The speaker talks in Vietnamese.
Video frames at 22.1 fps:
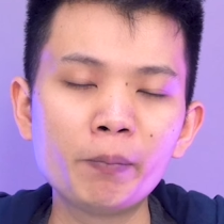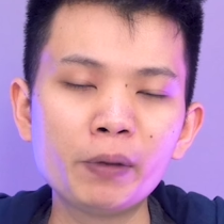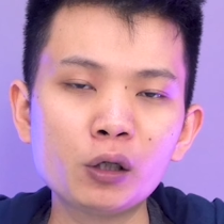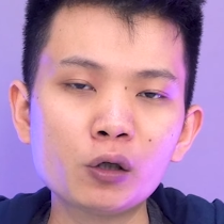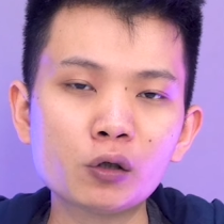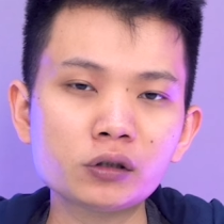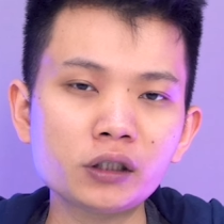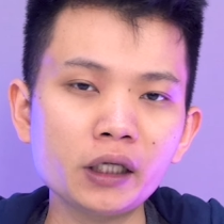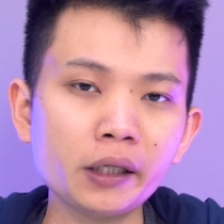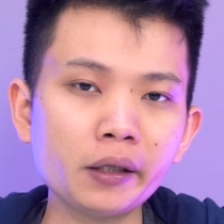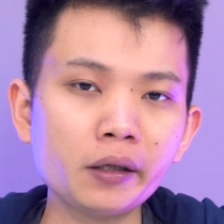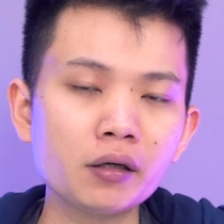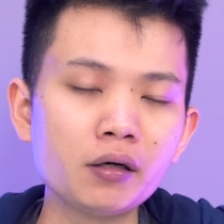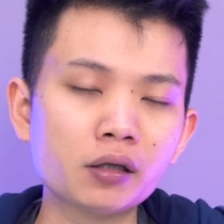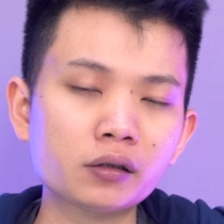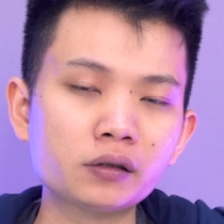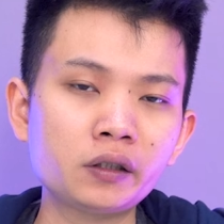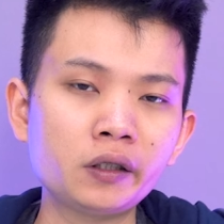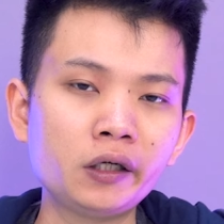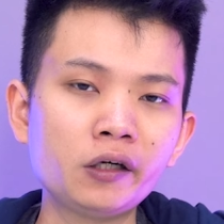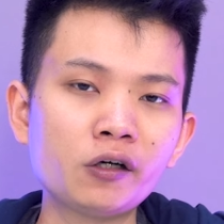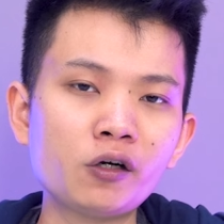Mình có test được
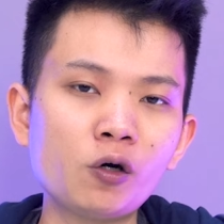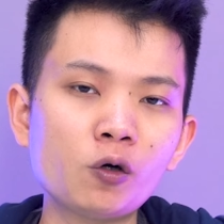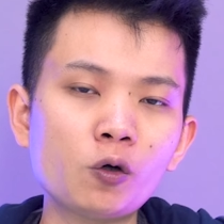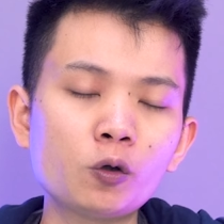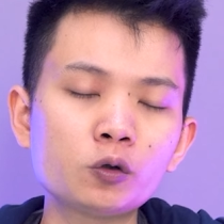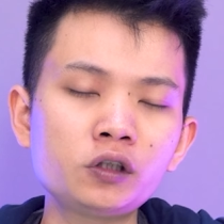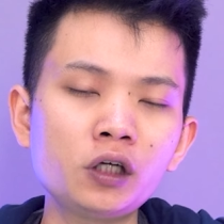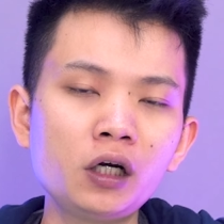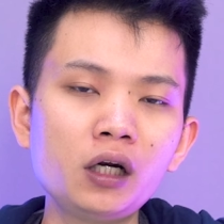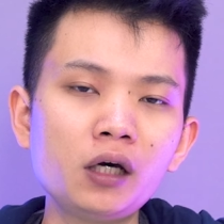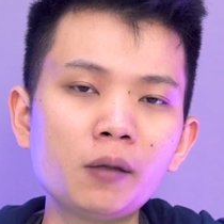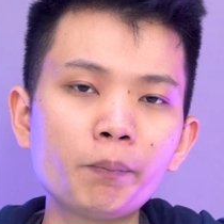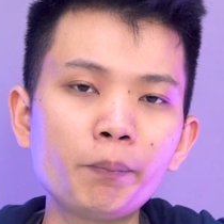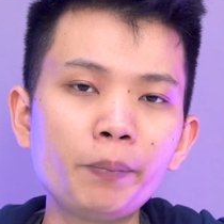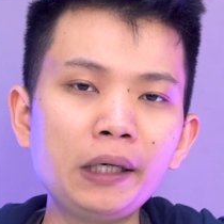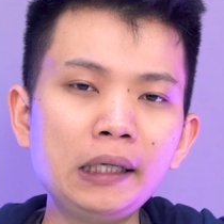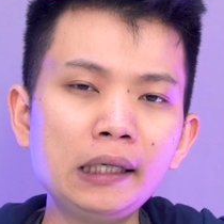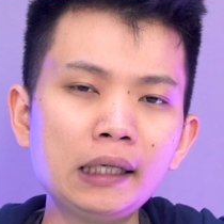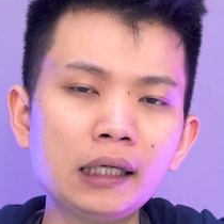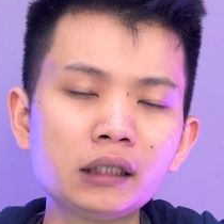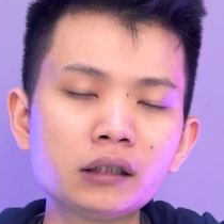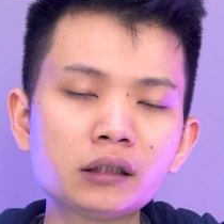thì nó có thời lượng
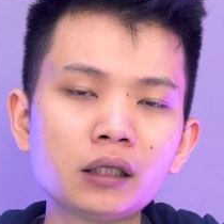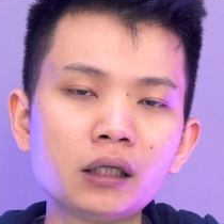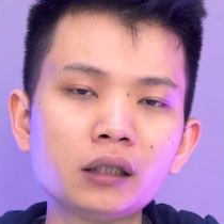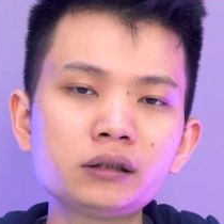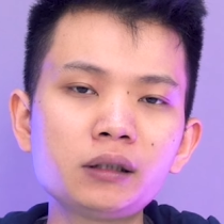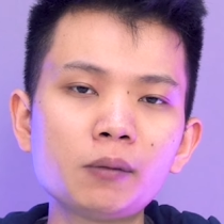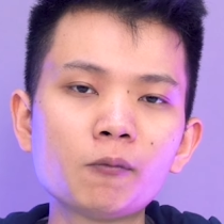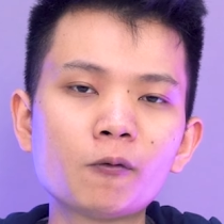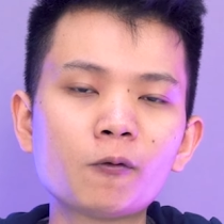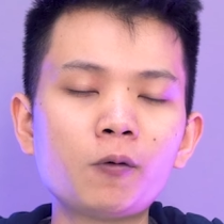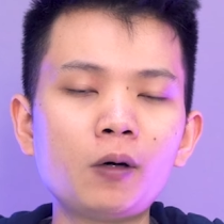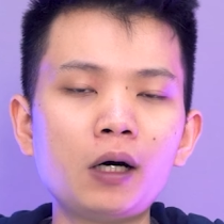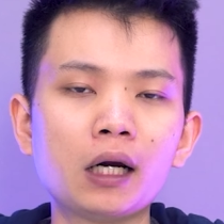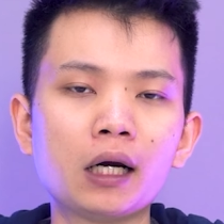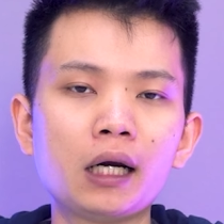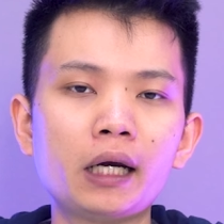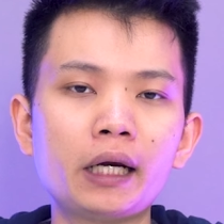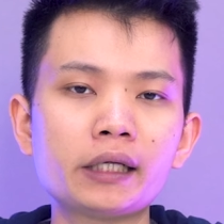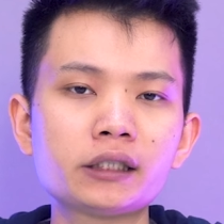pin lên tới tầm khoảng